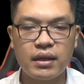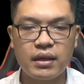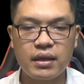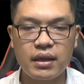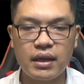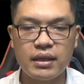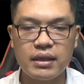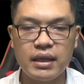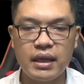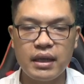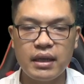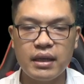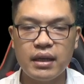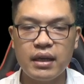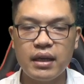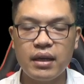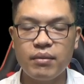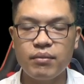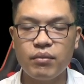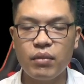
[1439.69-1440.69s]
Cái gì?
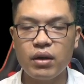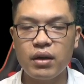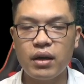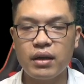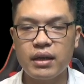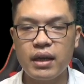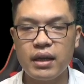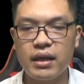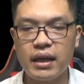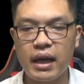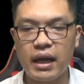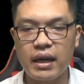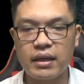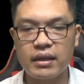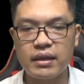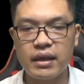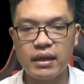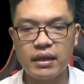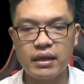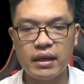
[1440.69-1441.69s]
Mọi người kinh ngạc
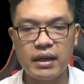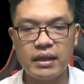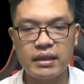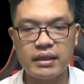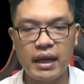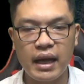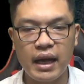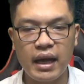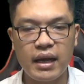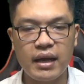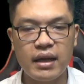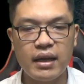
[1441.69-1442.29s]
nhìn Ninh Dạ.